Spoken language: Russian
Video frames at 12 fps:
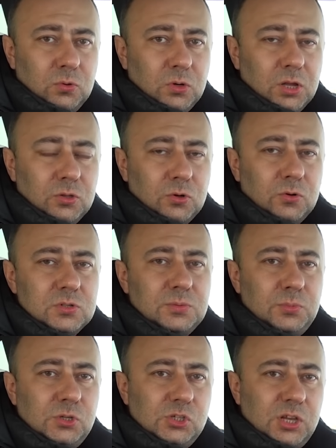у которого за
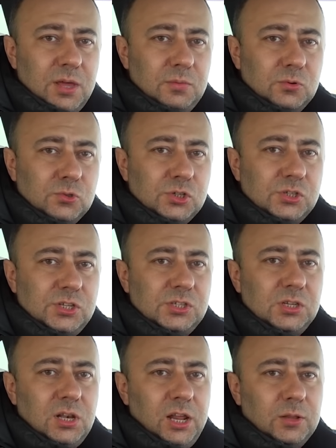плечами уже
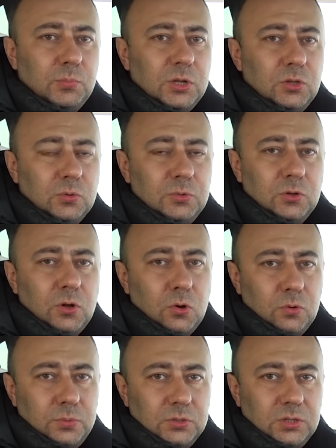10 лет подобного
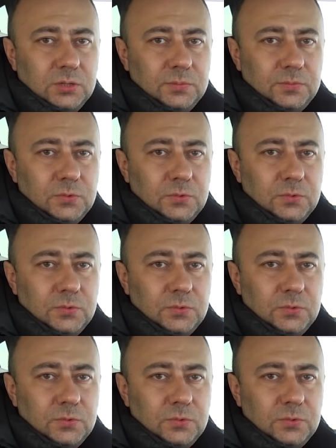опыта.